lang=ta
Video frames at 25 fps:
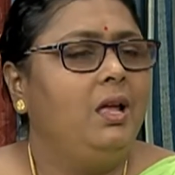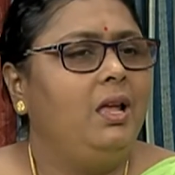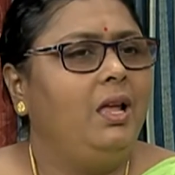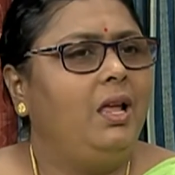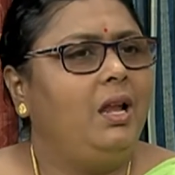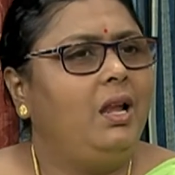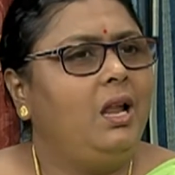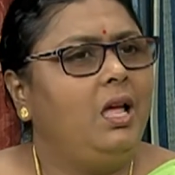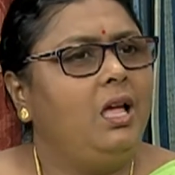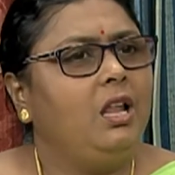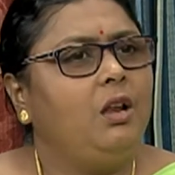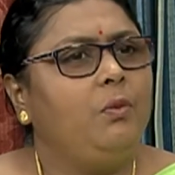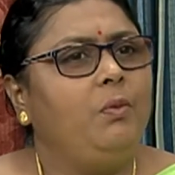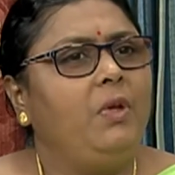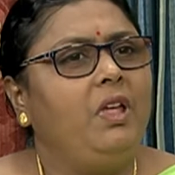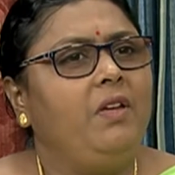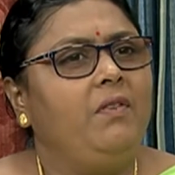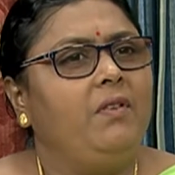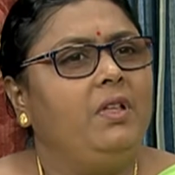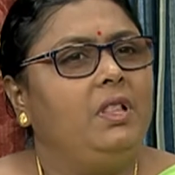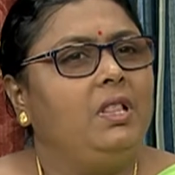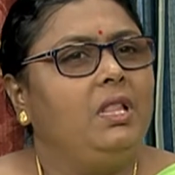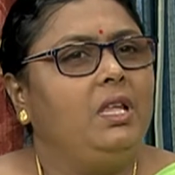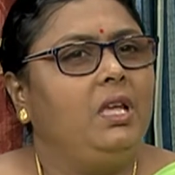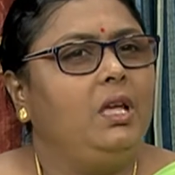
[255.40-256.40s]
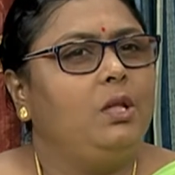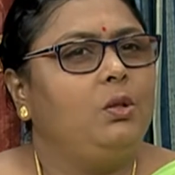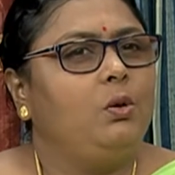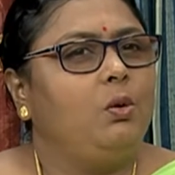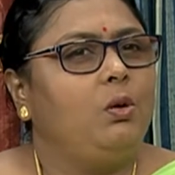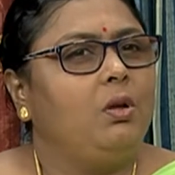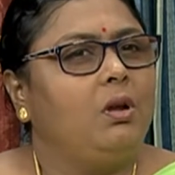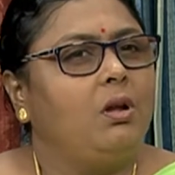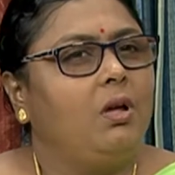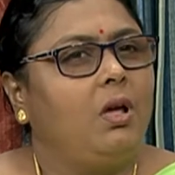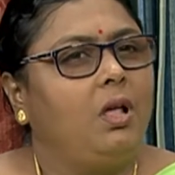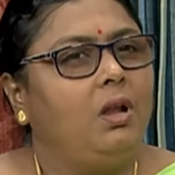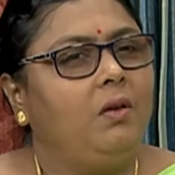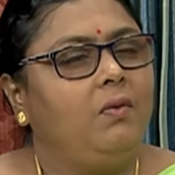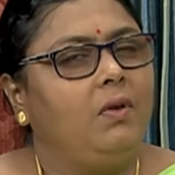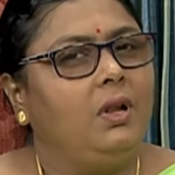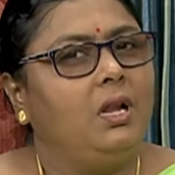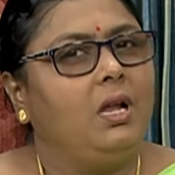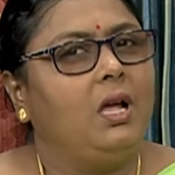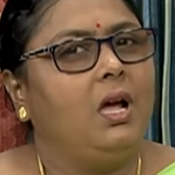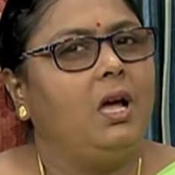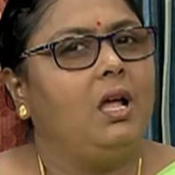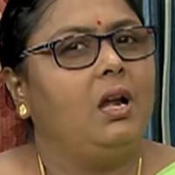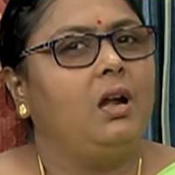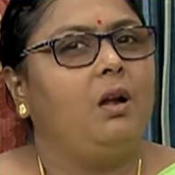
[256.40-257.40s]
எல்லாருமே வந்து ஏதோ ஒரு
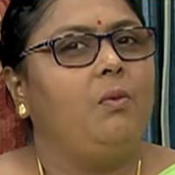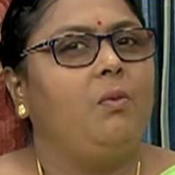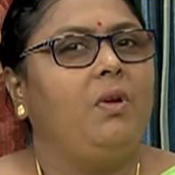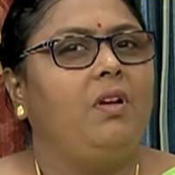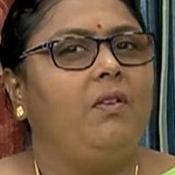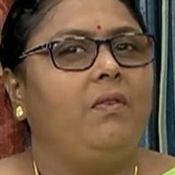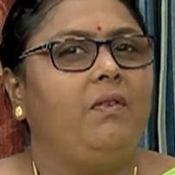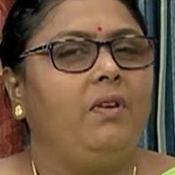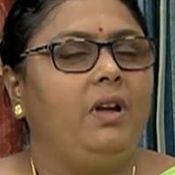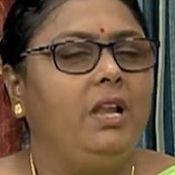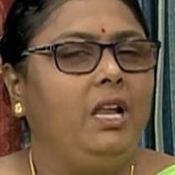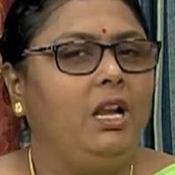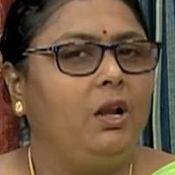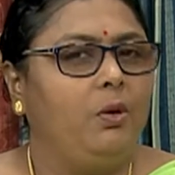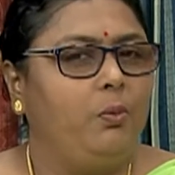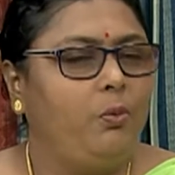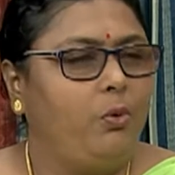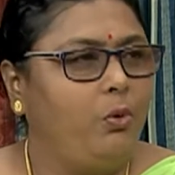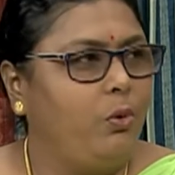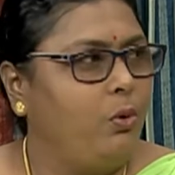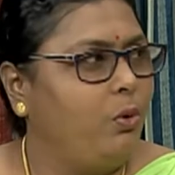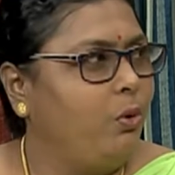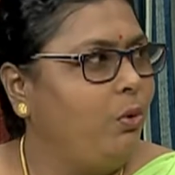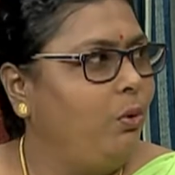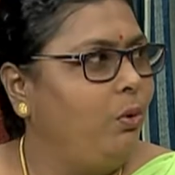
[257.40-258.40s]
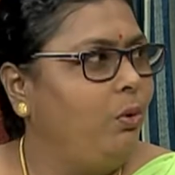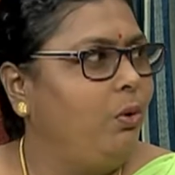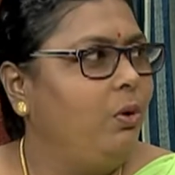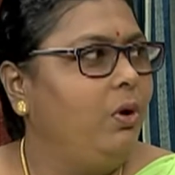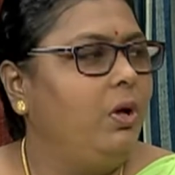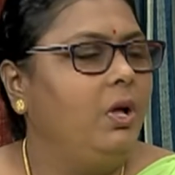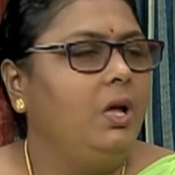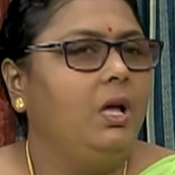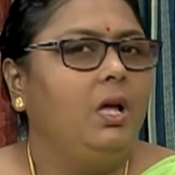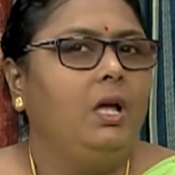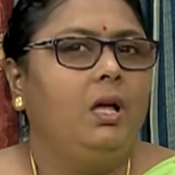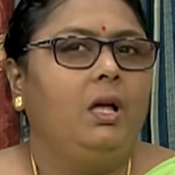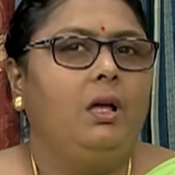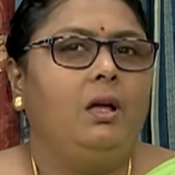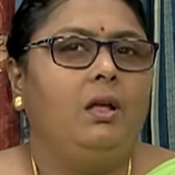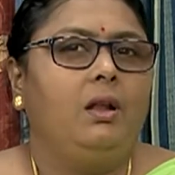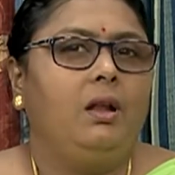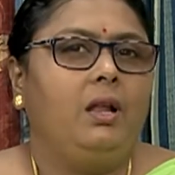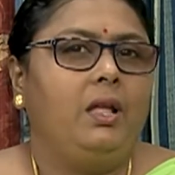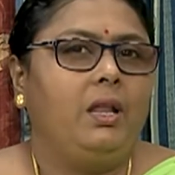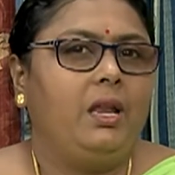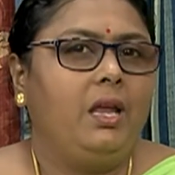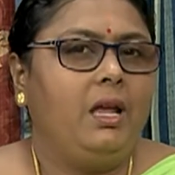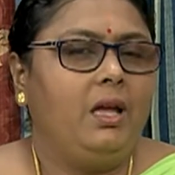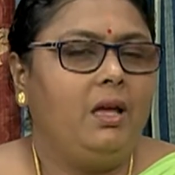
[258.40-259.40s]
அலுவல் காரணமாக வெளியில் போகிறோம்
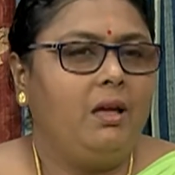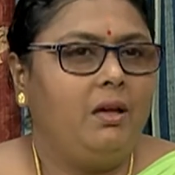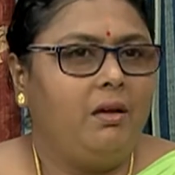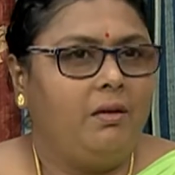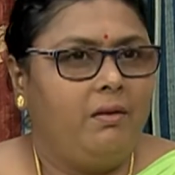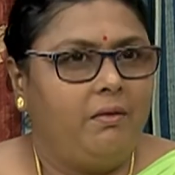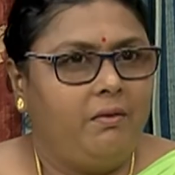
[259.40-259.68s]
நிறையா